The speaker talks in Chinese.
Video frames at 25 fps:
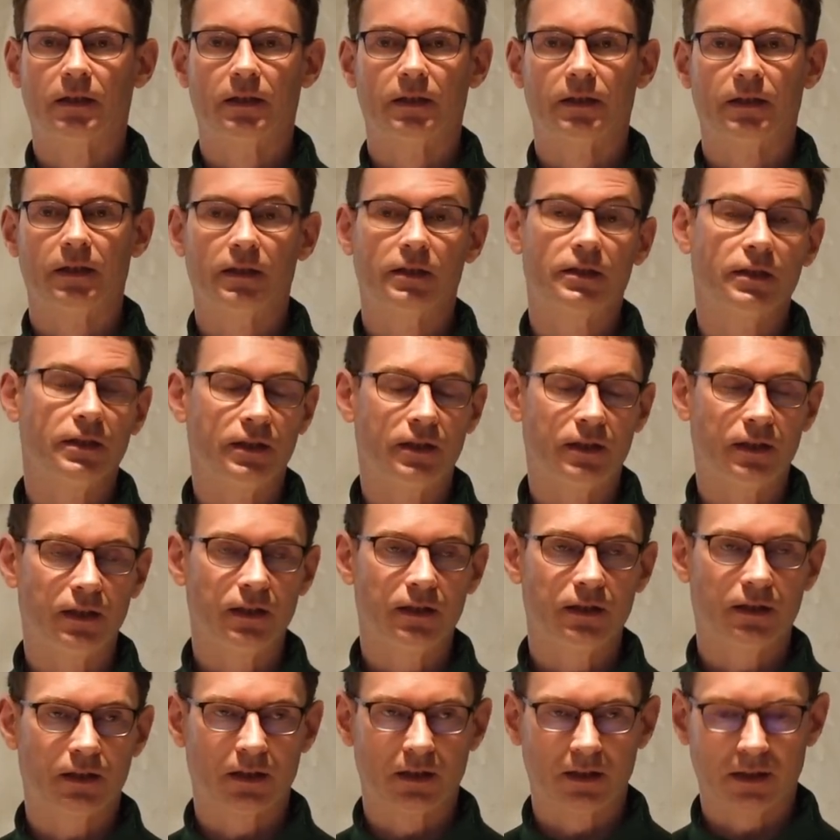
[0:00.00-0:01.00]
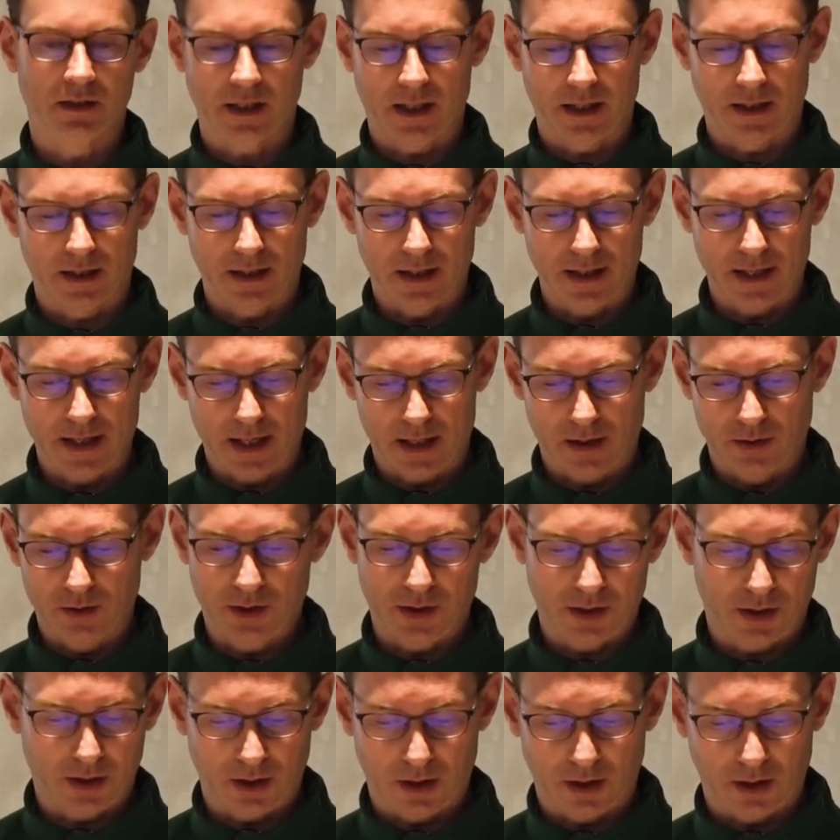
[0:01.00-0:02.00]
也是金石，他很了
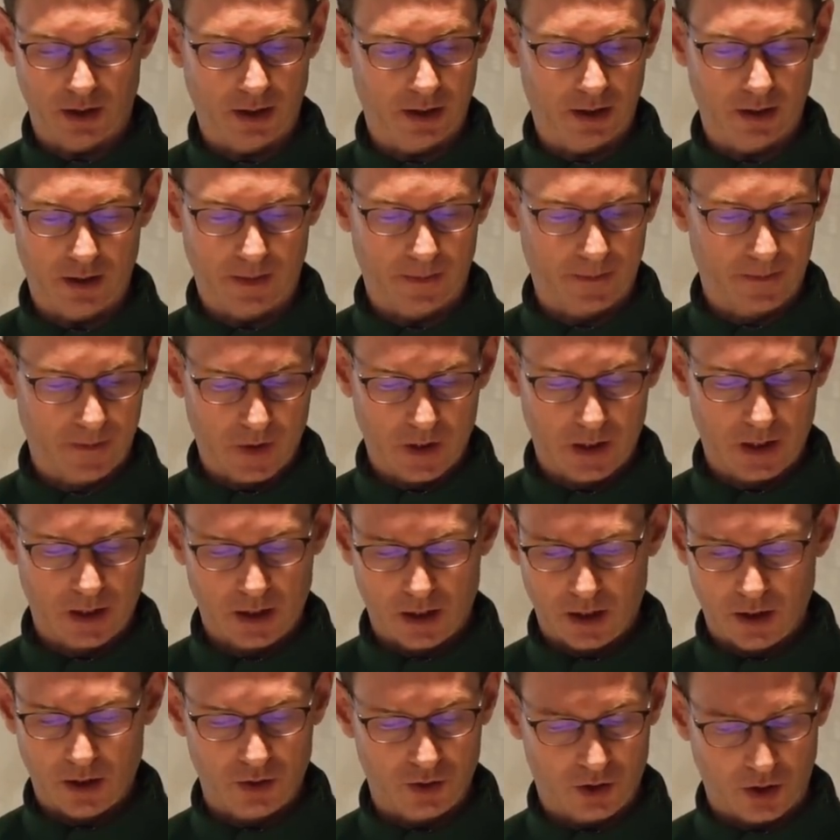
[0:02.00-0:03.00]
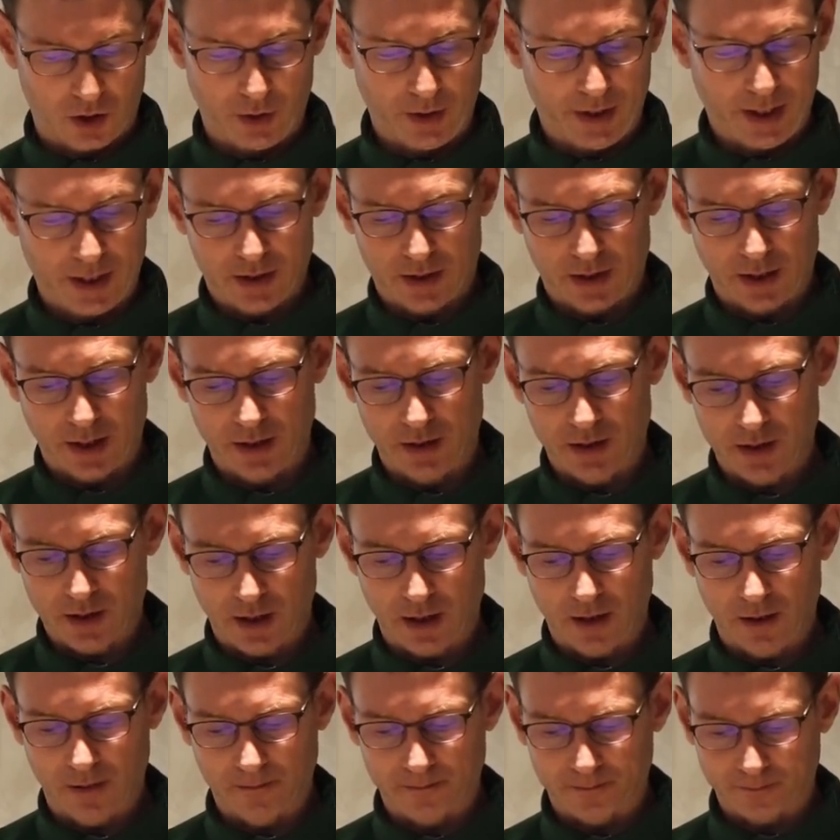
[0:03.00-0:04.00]
解旧约圣
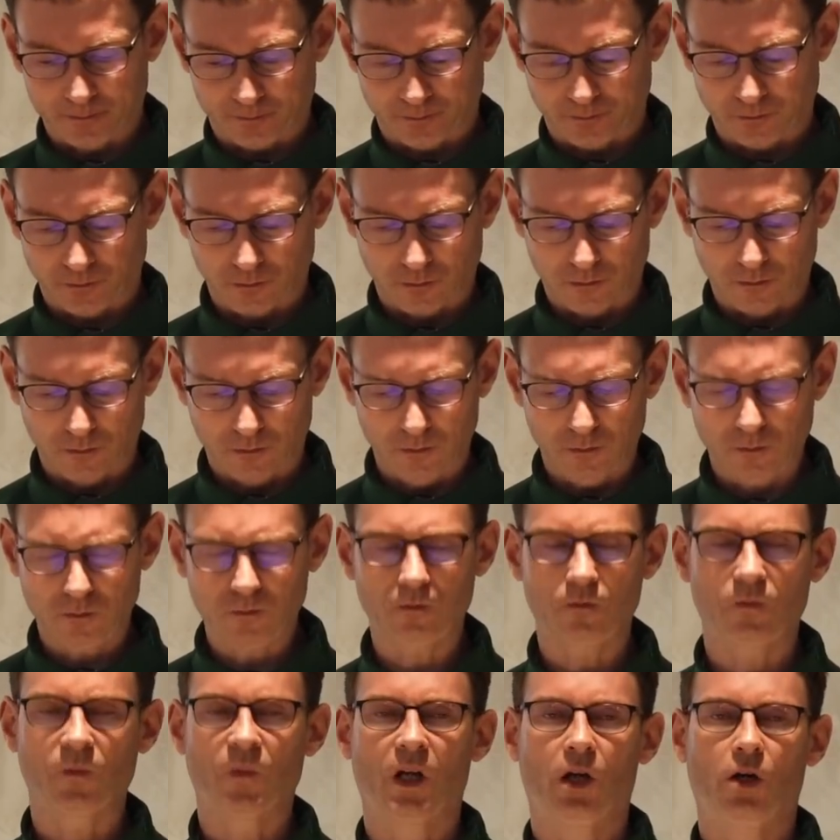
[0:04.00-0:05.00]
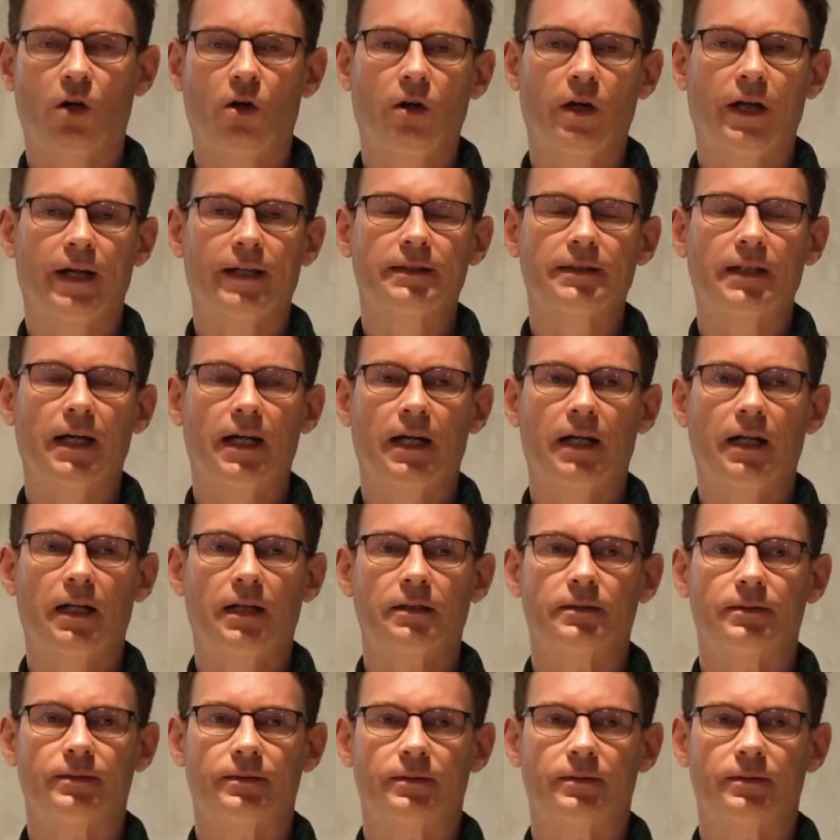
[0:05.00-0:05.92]
经。后来他，